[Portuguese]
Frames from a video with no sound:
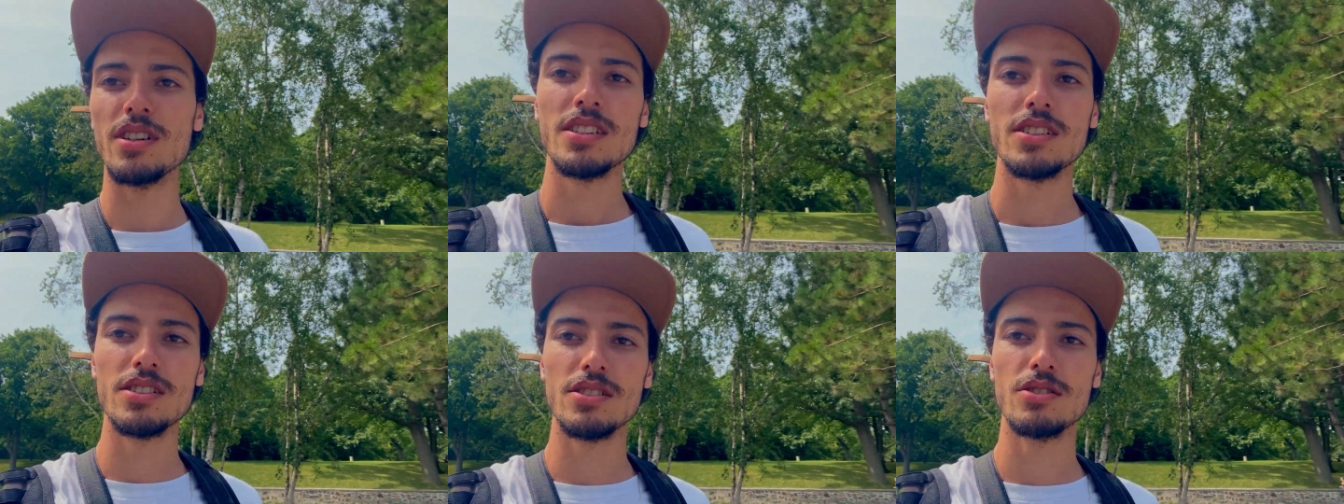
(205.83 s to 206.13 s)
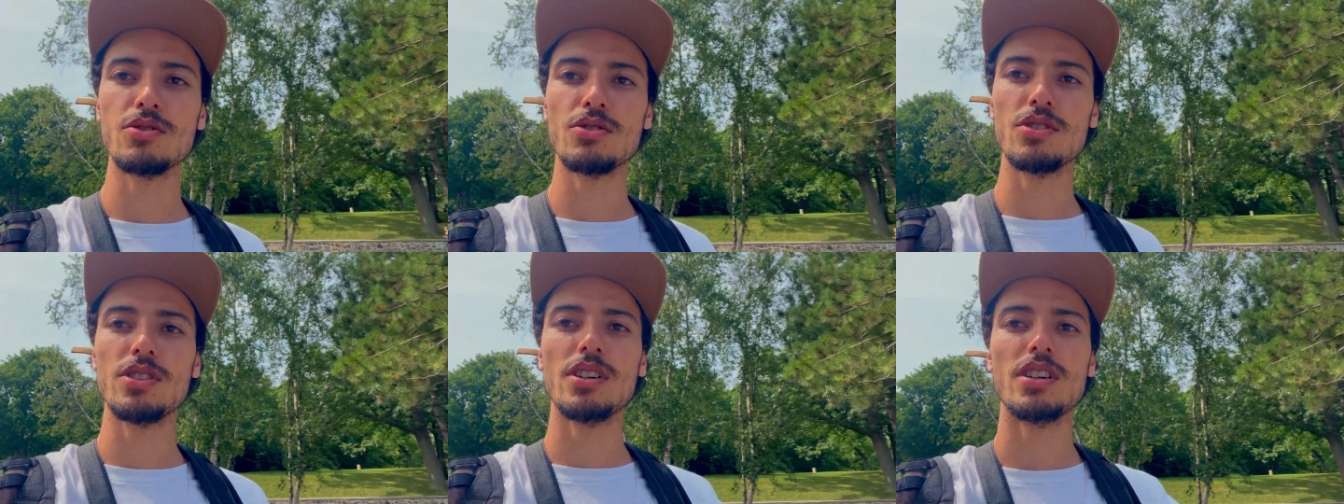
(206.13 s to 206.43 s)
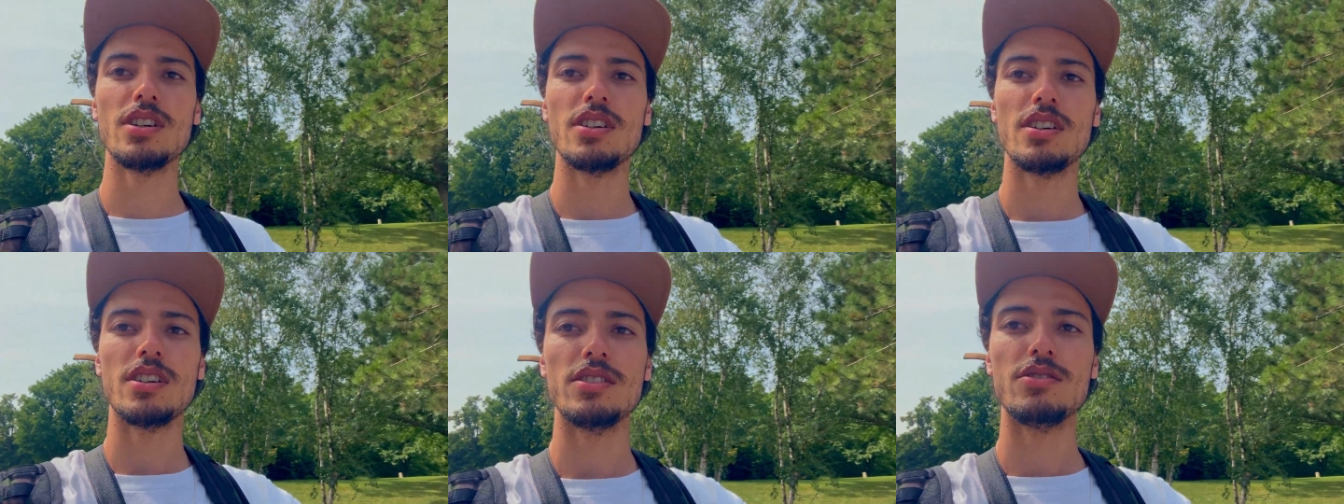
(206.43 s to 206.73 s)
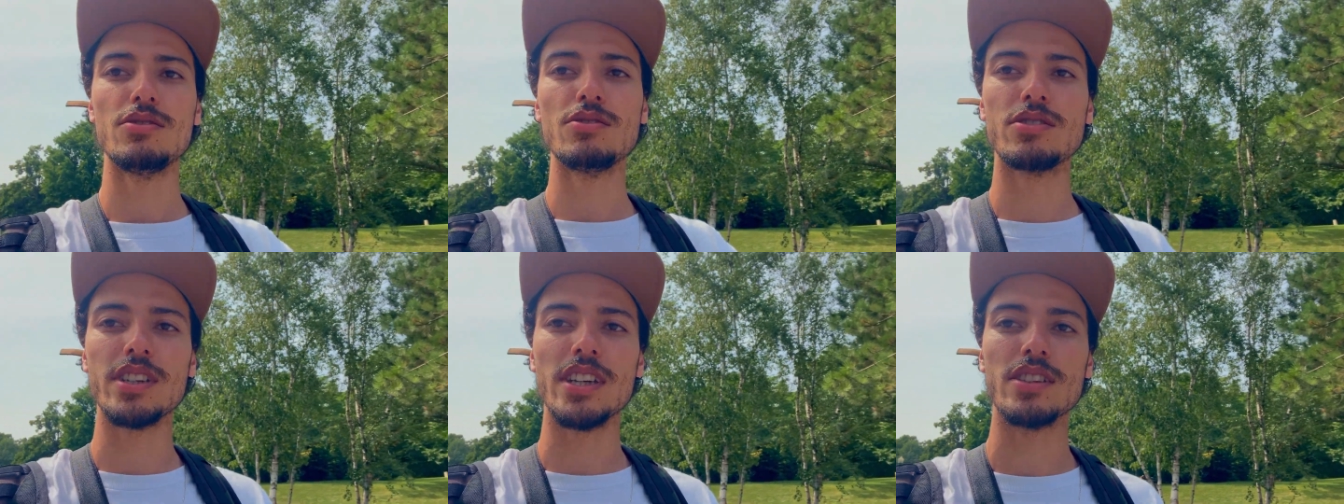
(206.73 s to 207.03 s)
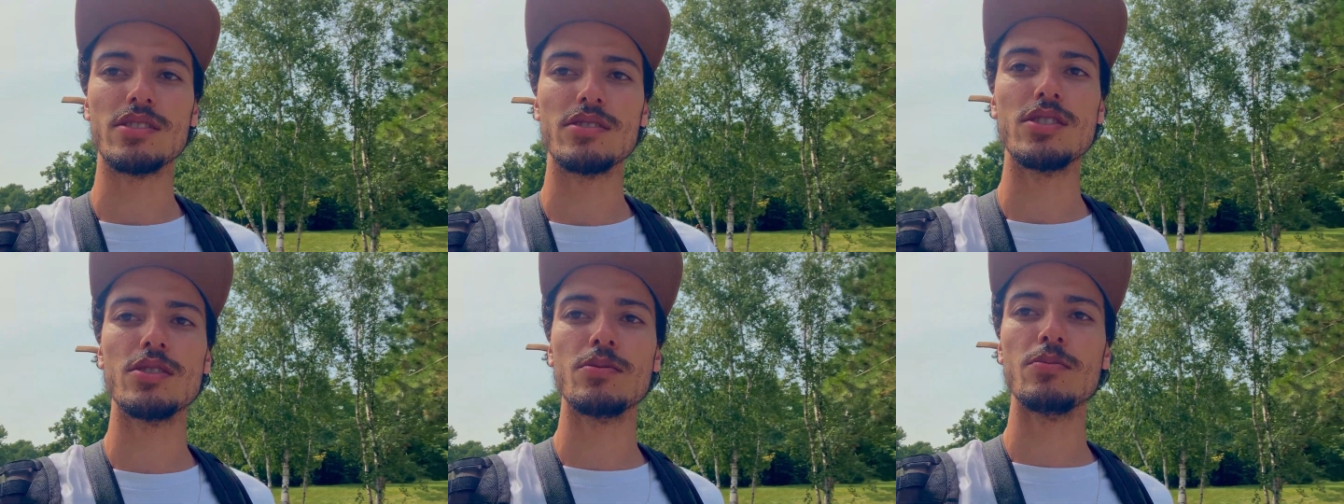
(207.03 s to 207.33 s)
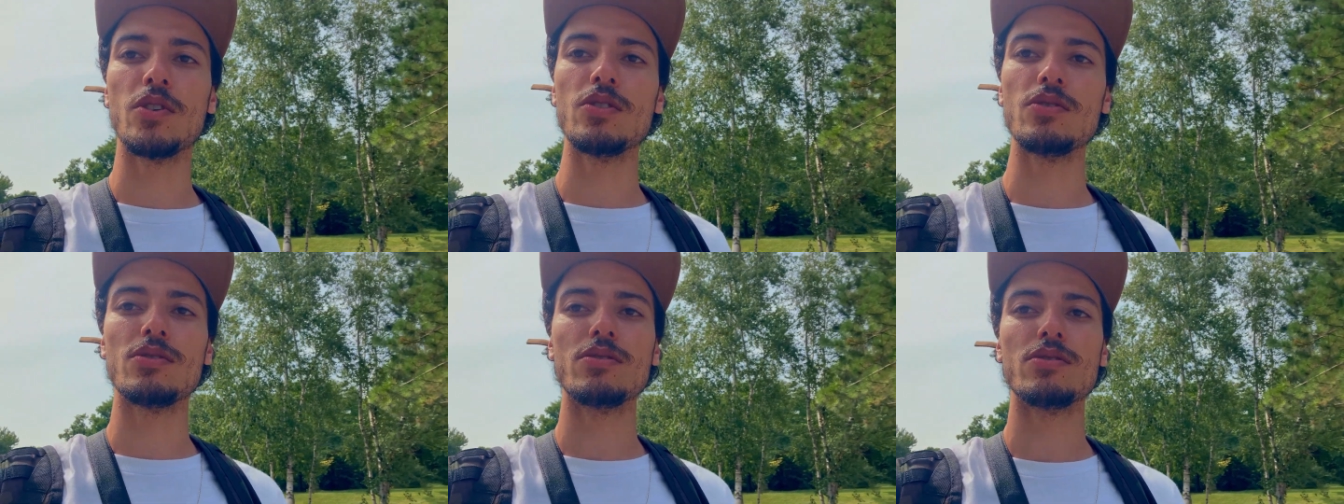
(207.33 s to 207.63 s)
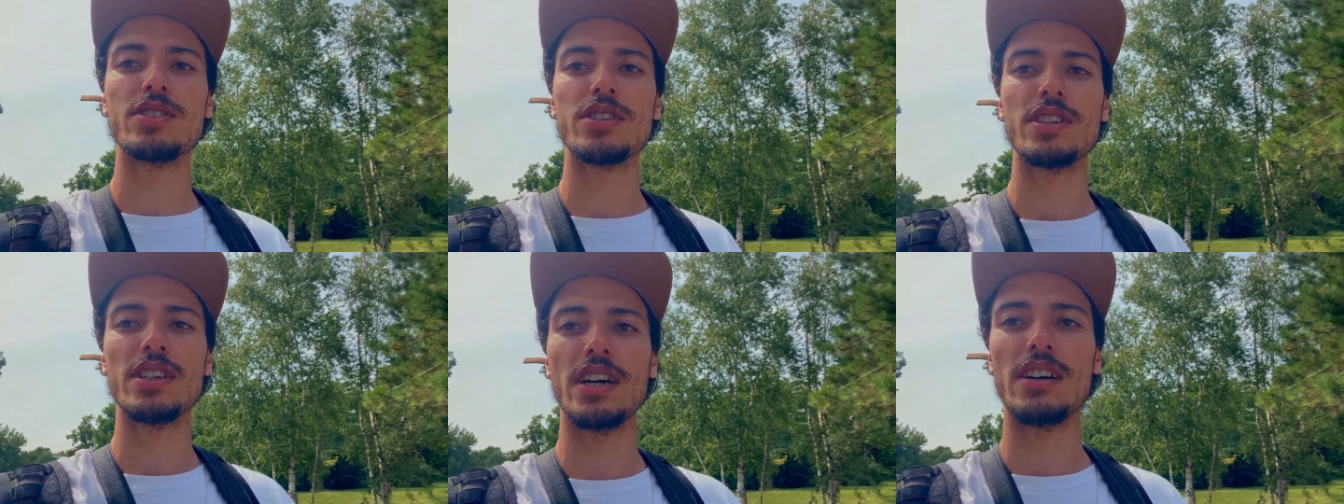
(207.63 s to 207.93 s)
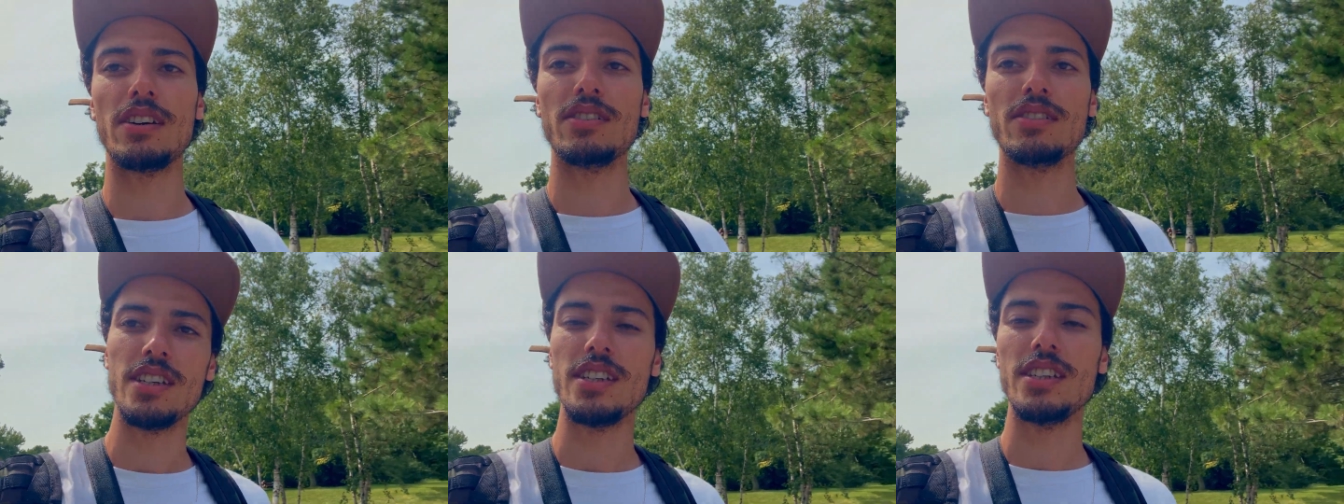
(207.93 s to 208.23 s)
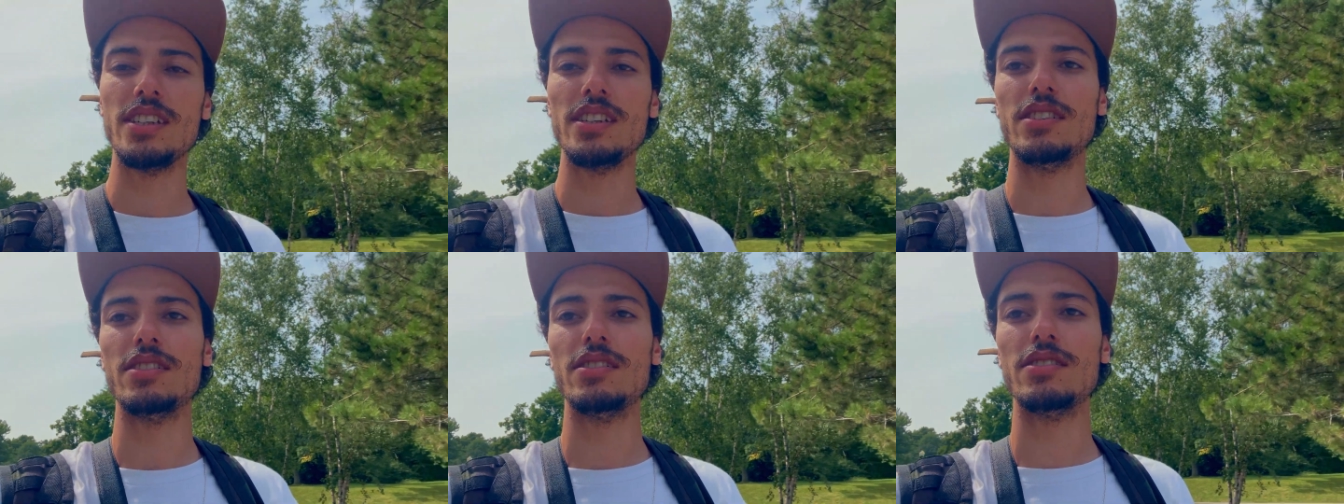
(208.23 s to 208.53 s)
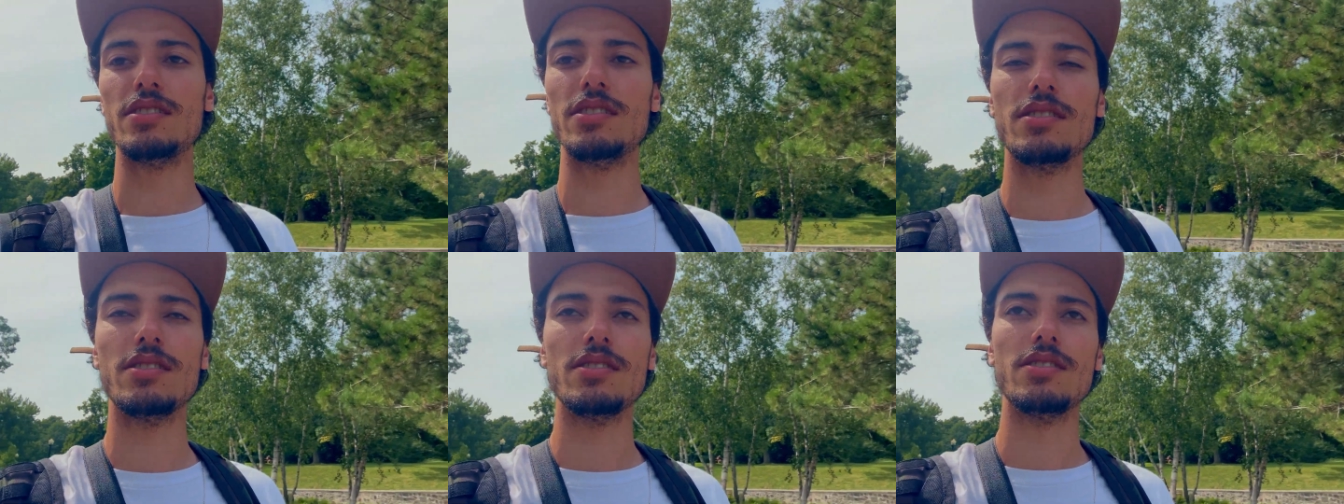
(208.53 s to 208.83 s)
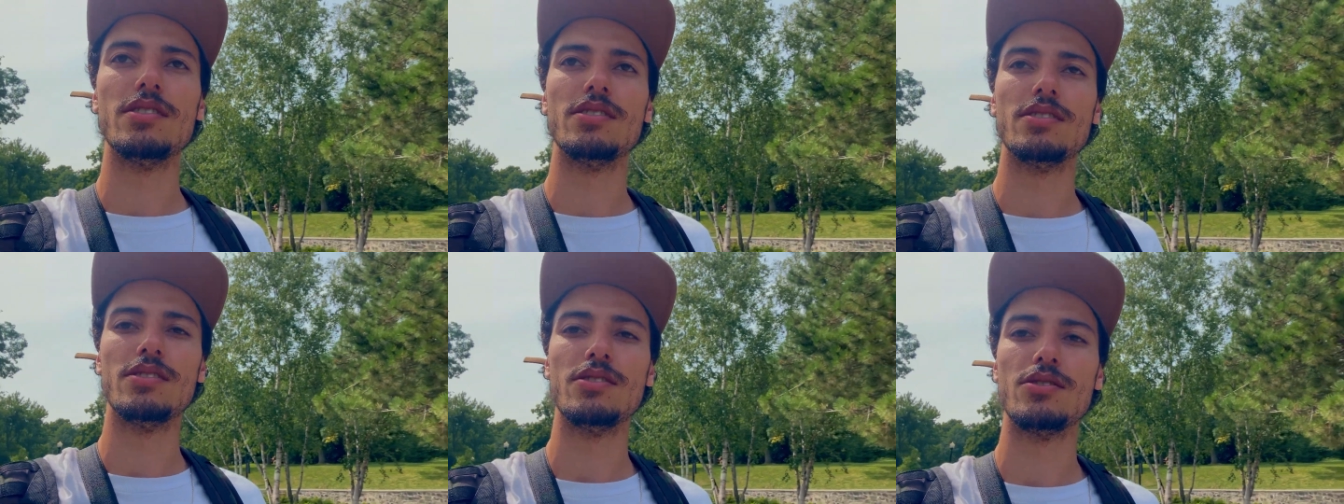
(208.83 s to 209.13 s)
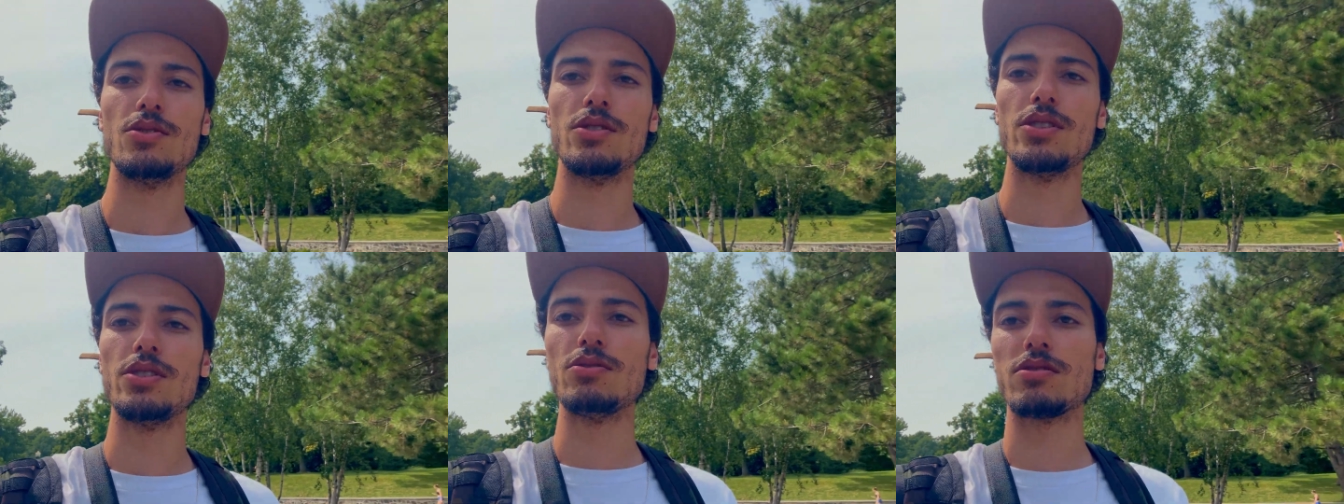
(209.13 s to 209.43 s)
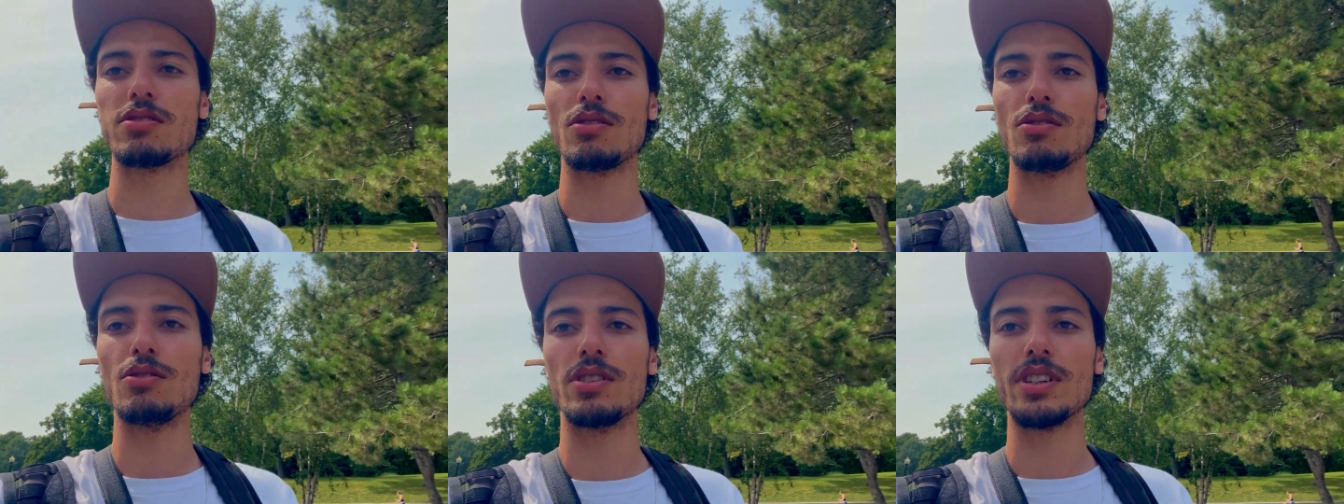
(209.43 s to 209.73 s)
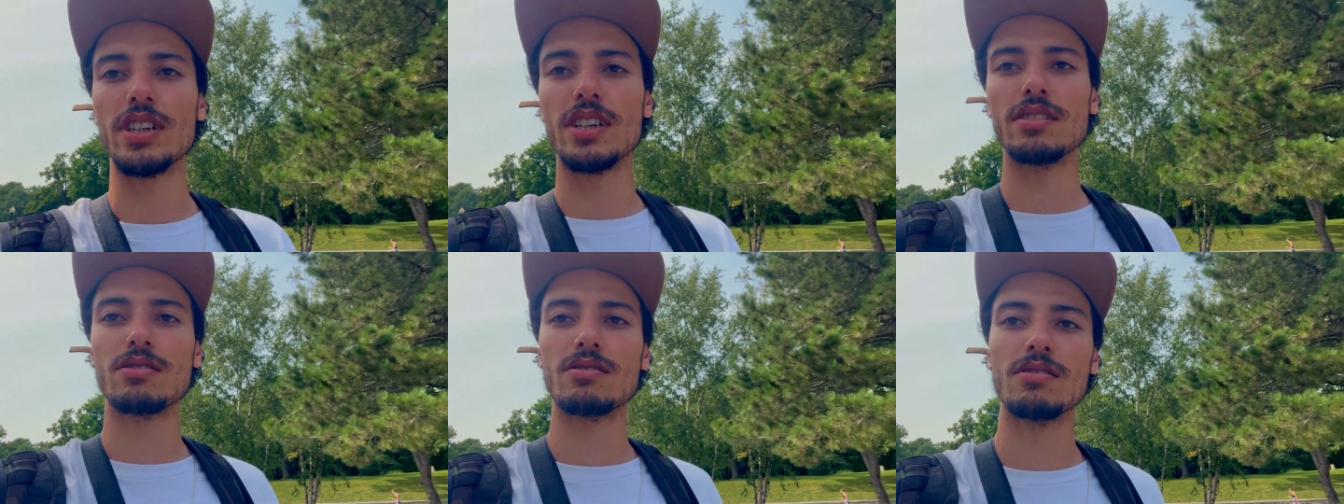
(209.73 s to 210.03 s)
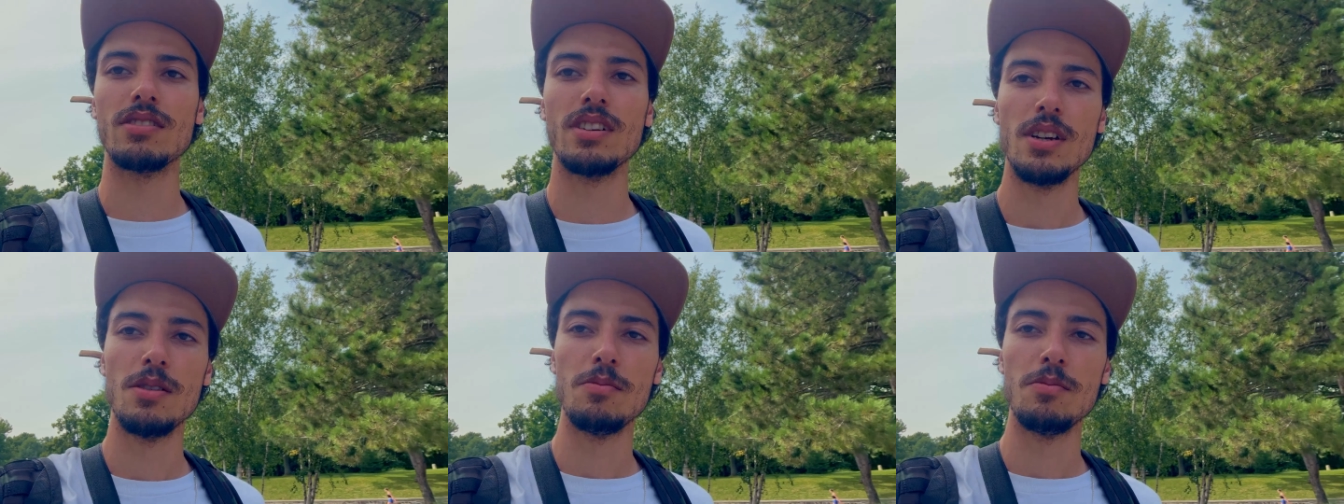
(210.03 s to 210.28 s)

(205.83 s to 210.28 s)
de toda do centro de Montreal e do, do Rio São Lourenço,